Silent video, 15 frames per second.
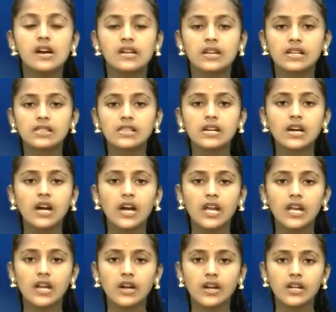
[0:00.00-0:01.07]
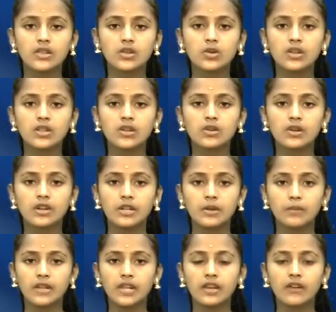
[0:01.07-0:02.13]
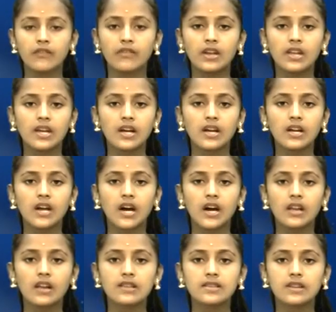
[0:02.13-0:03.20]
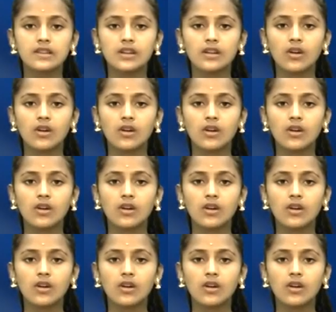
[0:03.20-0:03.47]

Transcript: இரத்த காயங்களுடன் துடித்துக் கொண்டிருப்பதை அவ்வழியாக காரில் சென்ற